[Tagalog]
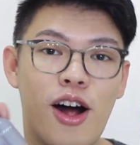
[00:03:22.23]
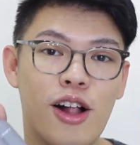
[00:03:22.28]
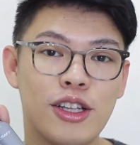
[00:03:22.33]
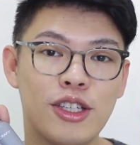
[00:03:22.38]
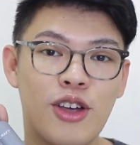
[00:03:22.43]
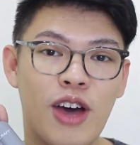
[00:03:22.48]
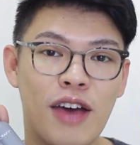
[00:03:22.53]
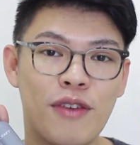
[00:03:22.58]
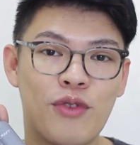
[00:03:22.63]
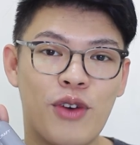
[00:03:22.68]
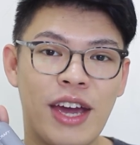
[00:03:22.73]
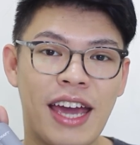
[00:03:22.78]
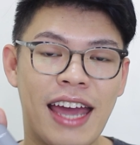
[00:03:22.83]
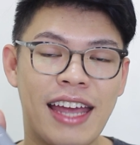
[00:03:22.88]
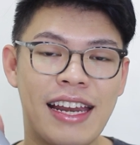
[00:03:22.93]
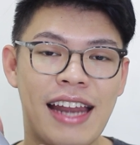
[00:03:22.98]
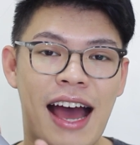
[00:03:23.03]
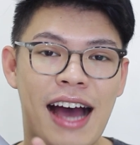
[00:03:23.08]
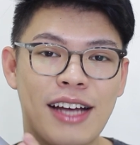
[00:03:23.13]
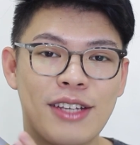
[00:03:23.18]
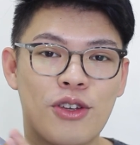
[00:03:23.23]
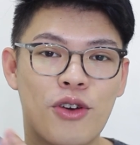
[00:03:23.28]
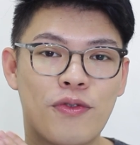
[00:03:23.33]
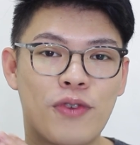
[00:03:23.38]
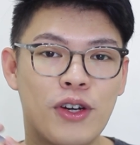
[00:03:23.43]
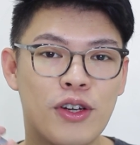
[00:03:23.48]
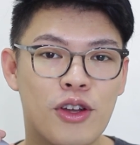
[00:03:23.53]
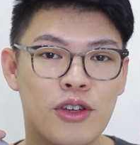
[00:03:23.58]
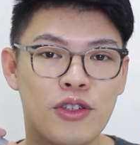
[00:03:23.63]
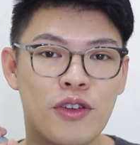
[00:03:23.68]
Also, FYI lang, so
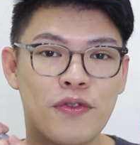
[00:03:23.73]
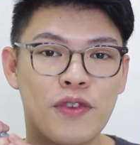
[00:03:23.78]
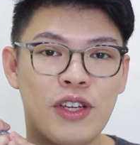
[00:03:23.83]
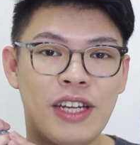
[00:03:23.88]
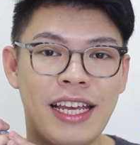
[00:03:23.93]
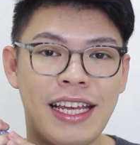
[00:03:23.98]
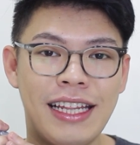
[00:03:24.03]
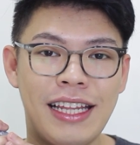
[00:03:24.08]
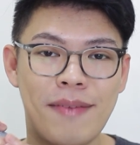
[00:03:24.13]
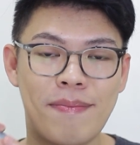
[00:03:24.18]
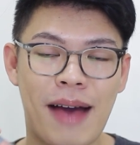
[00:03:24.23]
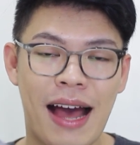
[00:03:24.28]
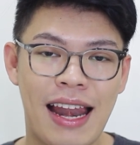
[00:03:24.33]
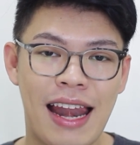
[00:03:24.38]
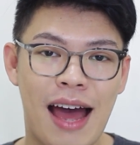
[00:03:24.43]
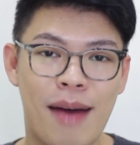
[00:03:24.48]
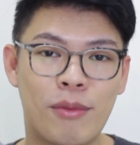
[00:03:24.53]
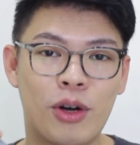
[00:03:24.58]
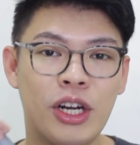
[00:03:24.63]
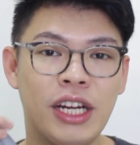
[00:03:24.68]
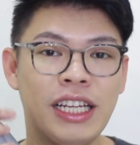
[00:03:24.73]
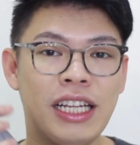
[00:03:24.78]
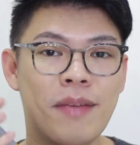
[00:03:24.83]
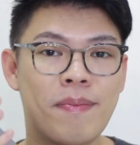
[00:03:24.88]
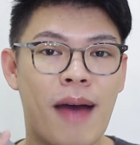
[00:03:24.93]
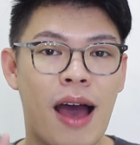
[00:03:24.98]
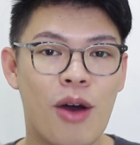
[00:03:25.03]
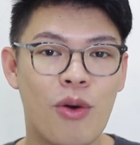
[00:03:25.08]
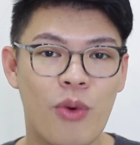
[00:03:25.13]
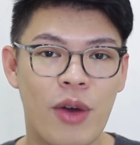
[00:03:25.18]
for those of you na hindi pa alam or hindi
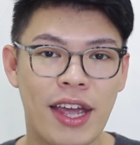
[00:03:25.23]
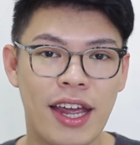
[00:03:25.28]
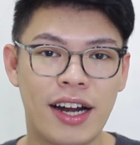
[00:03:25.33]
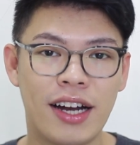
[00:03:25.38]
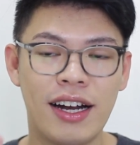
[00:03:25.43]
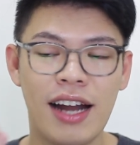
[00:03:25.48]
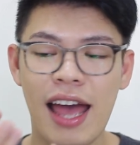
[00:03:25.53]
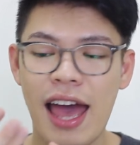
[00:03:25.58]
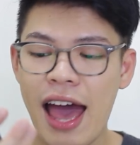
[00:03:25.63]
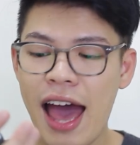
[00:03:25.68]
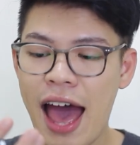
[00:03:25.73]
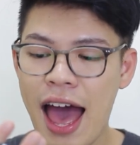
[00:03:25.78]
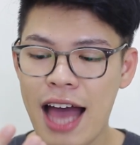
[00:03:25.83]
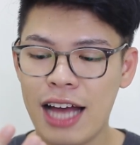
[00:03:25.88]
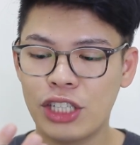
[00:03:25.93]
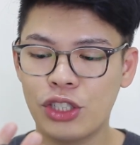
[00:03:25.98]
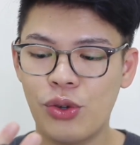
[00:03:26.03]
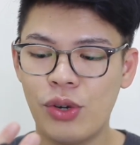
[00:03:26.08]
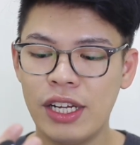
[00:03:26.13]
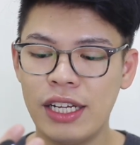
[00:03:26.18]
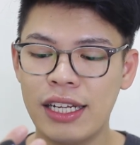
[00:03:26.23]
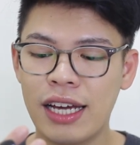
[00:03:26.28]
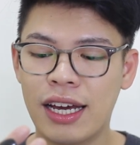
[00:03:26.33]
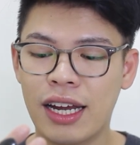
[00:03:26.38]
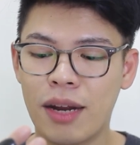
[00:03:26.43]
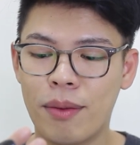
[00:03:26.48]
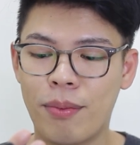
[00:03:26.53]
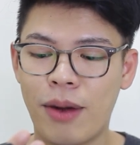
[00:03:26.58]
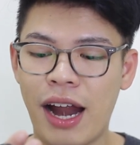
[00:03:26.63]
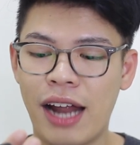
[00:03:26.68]
pa aware, actually
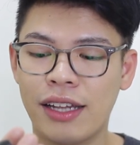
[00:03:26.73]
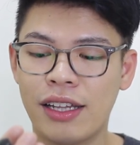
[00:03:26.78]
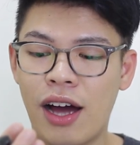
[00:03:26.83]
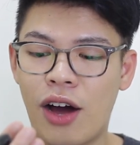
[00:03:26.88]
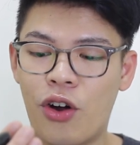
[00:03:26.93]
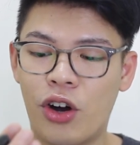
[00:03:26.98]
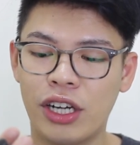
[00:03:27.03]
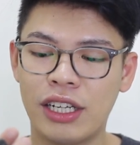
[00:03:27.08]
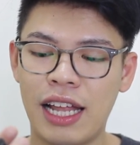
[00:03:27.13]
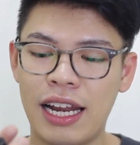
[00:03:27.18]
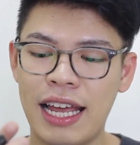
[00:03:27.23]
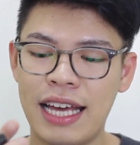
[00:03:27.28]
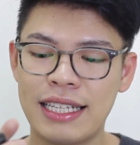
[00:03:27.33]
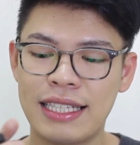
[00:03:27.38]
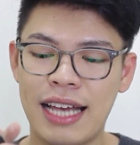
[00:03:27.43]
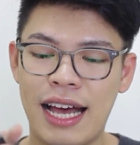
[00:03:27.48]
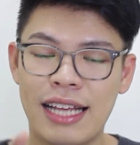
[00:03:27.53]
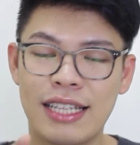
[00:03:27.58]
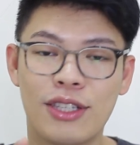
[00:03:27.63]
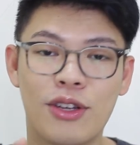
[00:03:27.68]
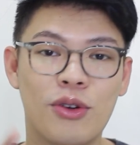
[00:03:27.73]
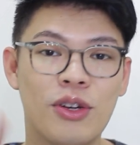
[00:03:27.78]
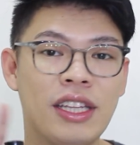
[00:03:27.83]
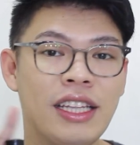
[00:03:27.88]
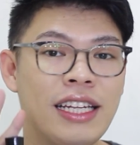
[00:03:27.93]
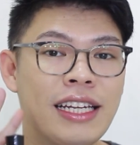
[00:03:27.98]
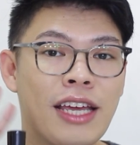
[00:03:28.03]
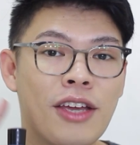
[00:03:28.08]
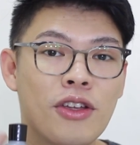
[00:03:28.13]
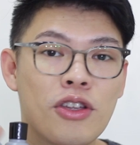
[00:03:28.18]
nagrebrand ang Hortaleza, so
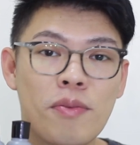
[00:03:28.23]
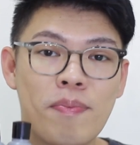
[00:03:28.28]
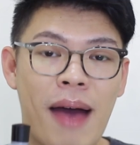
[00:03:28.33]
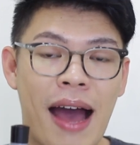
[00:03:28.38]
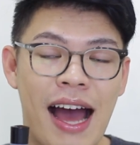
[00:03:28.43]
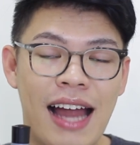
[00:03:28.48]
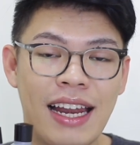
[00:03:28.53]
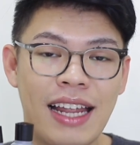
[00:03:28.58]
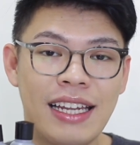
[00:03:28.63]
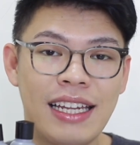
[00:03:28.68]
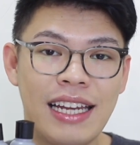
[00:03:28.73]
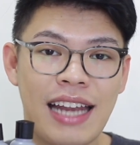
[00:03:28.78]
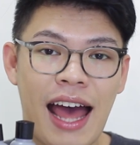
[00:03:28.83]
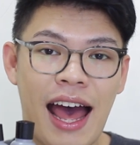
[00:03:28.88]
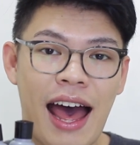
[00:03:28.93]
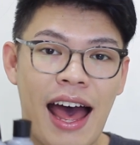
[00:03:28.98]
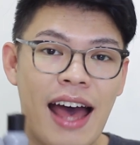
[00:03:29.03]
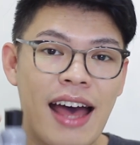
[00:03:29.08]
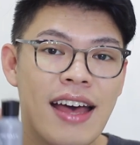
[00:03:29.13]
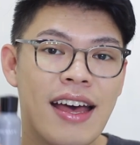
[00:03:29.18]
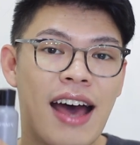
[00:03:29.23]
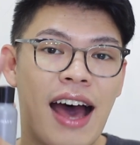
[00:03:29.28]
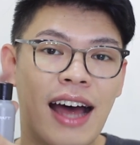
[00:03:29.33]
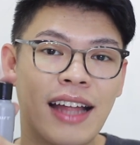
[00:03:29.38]
hindi na yun yung pangalan nila.